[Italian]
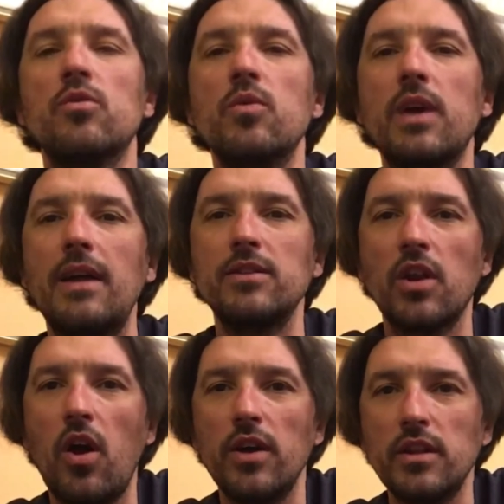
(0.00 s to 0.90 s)
comunque
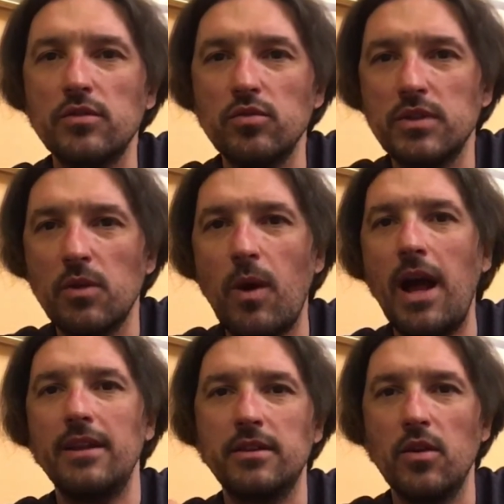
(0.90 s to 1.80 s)
Android tutti
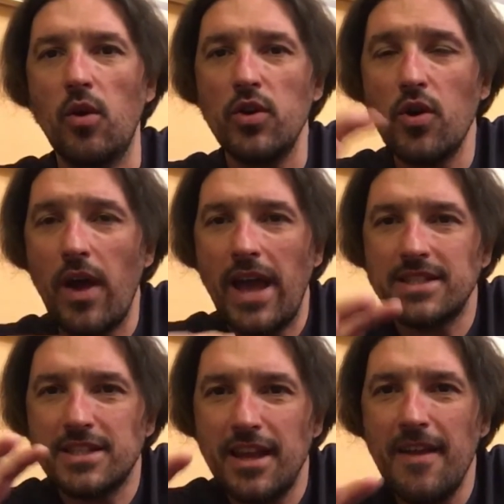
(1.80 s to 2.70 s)
quanti o
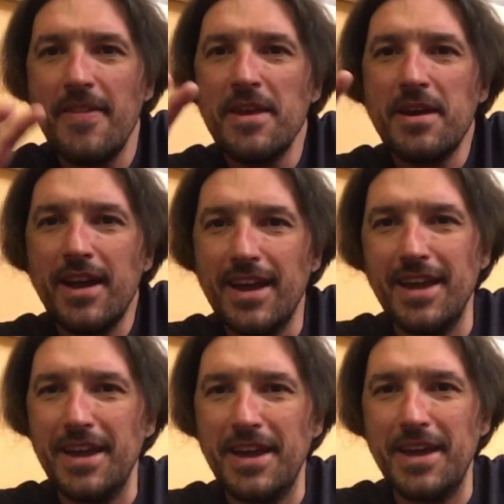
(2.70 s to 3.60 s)
iOS,
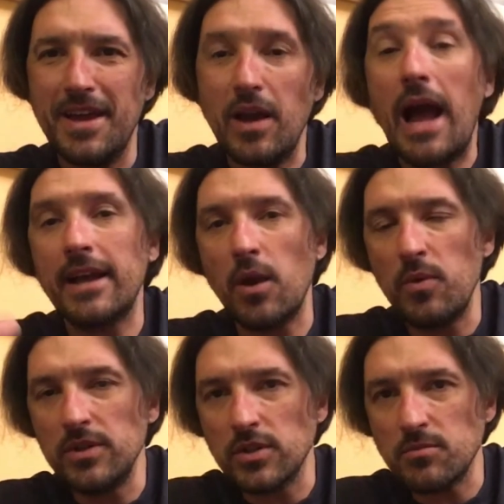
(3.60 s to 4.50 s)
eh, anche
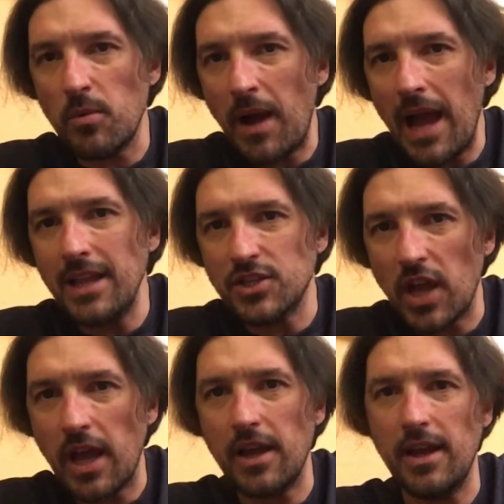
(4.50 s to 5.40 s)
Windows Mobile,
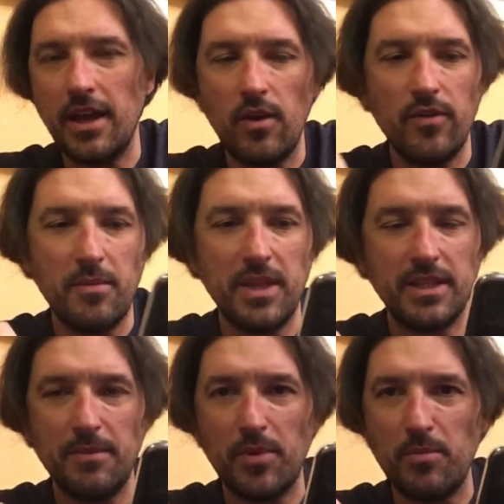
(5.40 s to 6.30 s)
cioè eh,
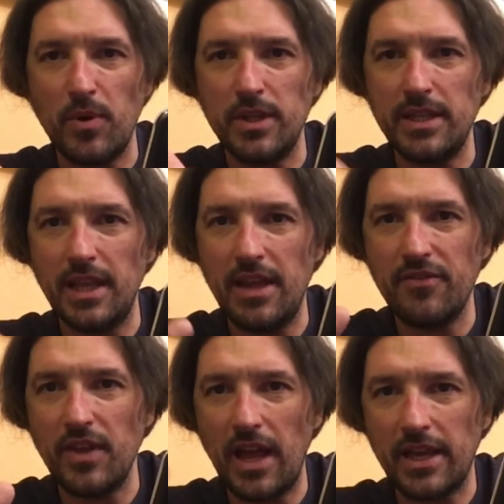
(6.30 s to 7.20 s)
ovviamente propone dei
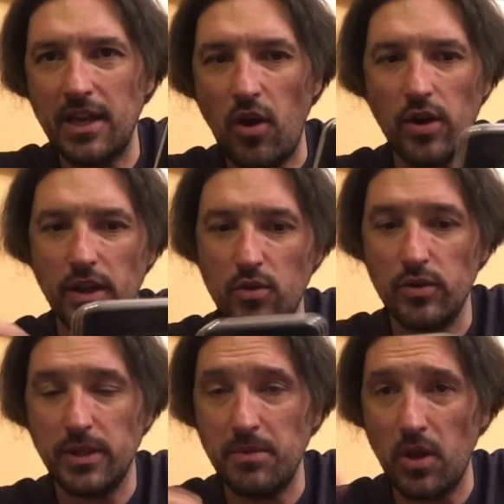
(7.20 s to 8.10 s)
telefoni anche i Nokia, gli
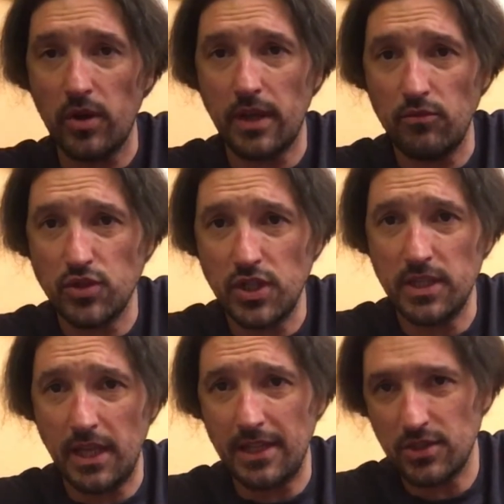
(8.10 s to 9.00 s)
ultimi Nokia
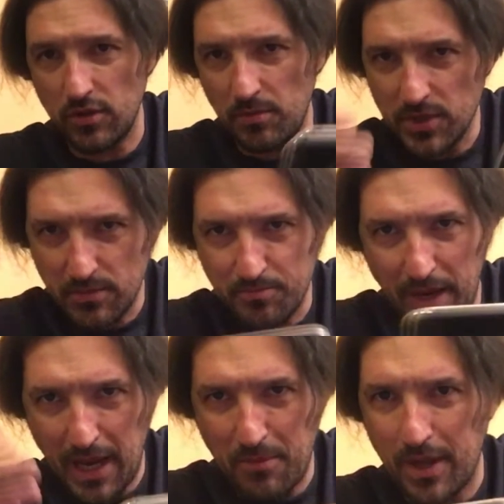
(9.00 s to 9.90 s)
usciti, adesso
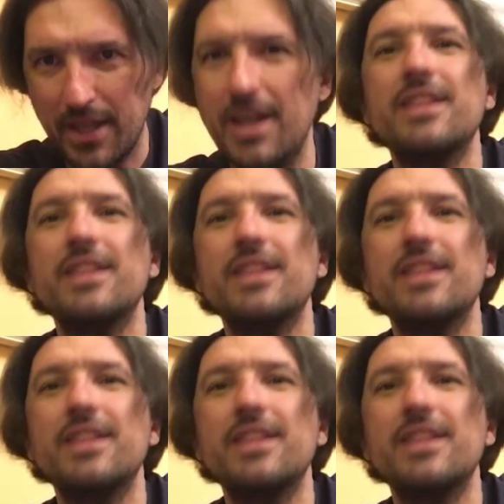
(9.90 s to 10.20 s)
parliamo anche